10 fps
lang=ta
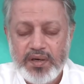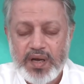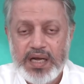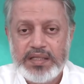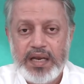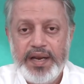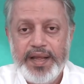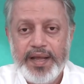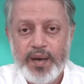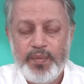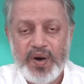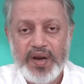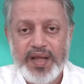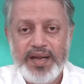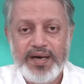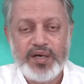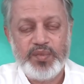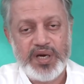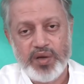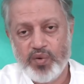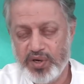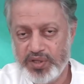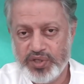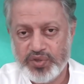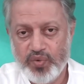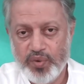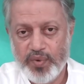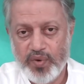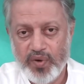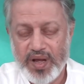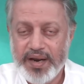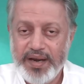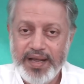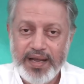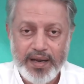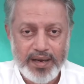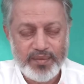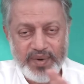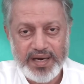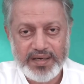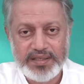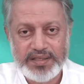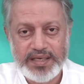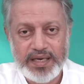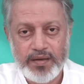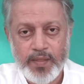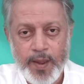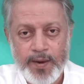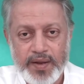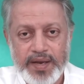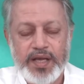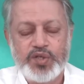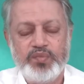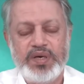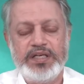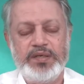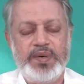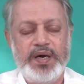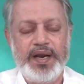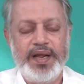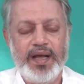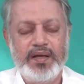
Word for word: காத்தால நீங்க என்ன பண்றீங்க எட்டு மணிக்கு குழந்தைக்கு ஸ்கூல் போகணும் ஆனா நீங்க நாலரை மணிக்கு எழுந்துட்டீங்க நீங்க சும்மா இரு பண்றீங்க